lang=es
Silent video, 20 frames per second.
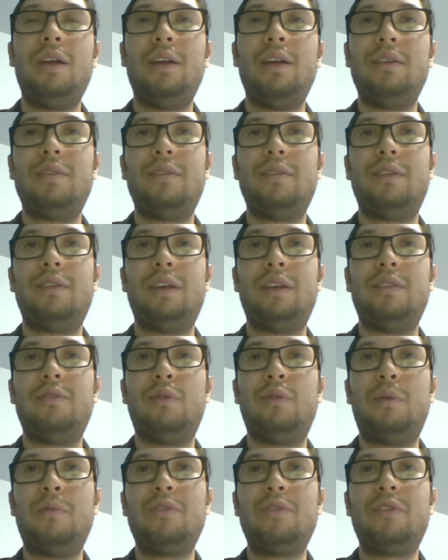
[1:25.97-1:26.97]
Este,
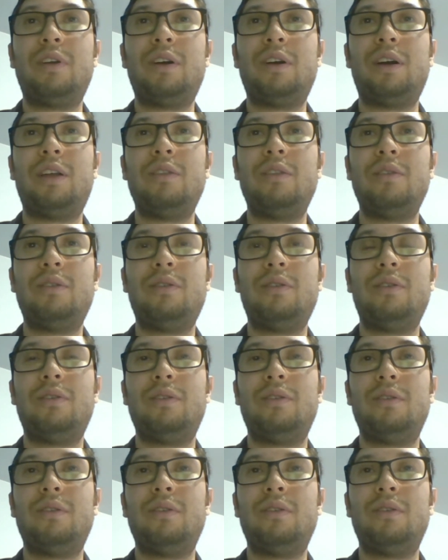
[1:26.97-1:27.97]
estuvimos trabajando
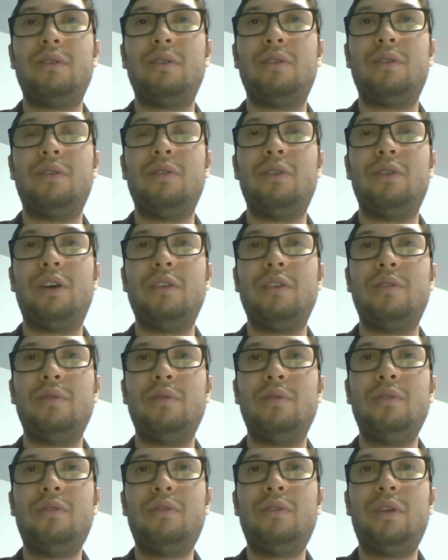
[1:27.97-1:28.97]
con
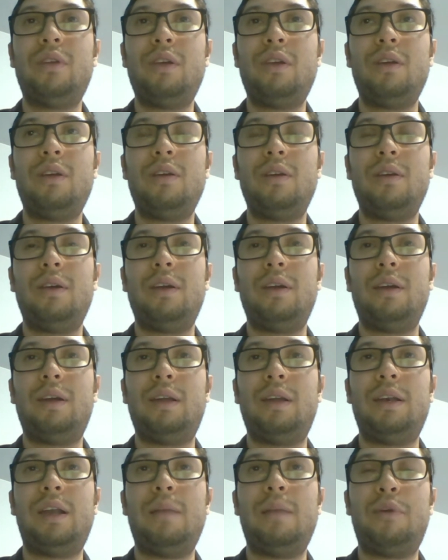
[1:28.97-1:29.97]
Jesús
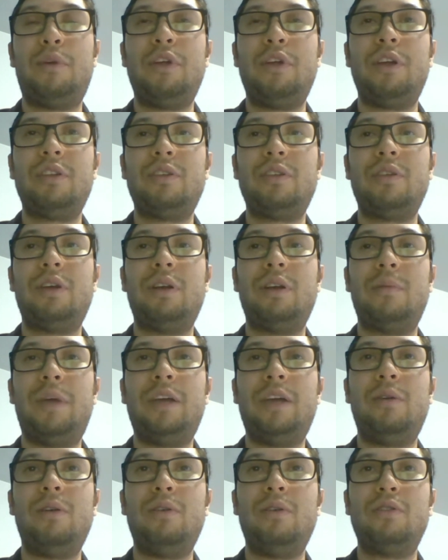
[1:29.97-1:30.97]
en el proyecto del
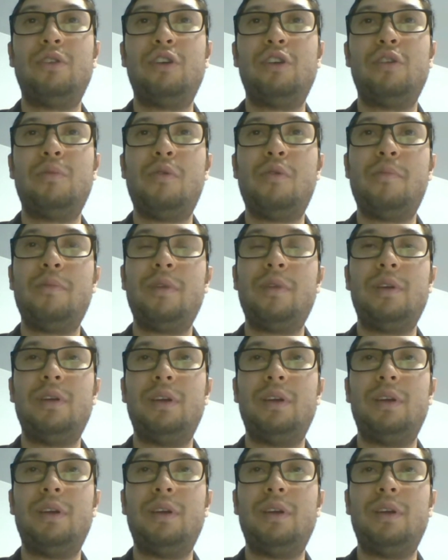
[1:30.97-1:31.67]
vehículo autónomo.